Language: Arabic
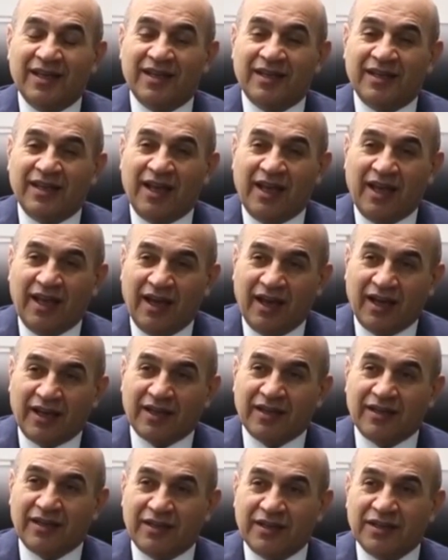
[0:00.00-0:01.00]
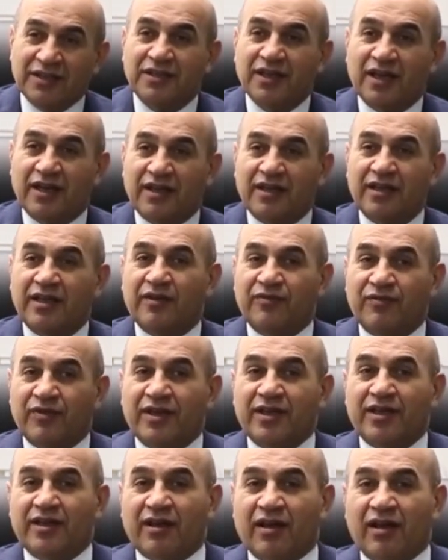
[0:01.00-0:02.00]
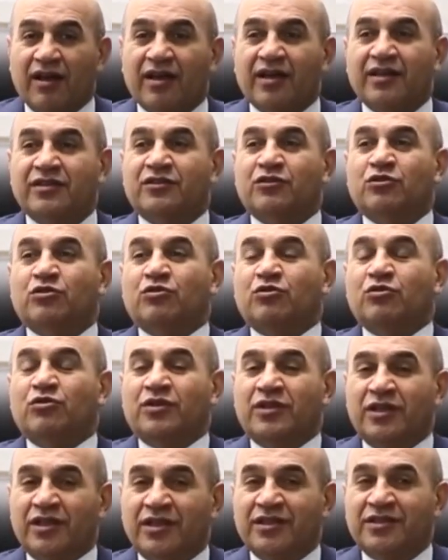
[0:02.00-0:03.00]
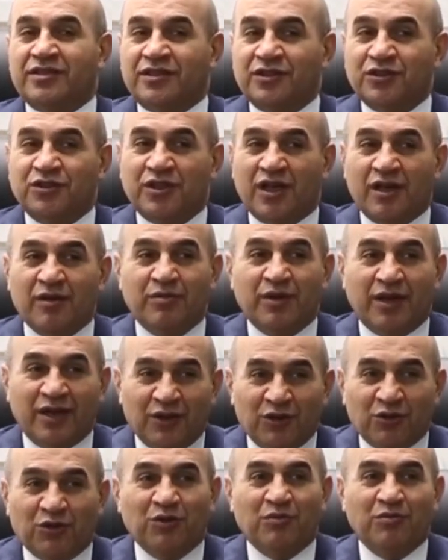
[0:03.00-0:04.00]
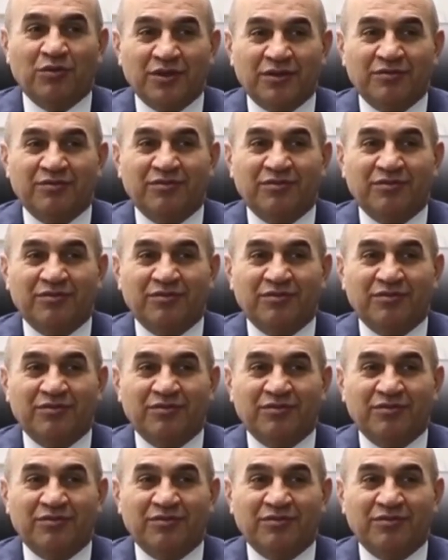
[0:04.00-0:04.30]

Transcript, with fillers: الهياكل الإدارية في العراق قد تكون الاستجابة لكم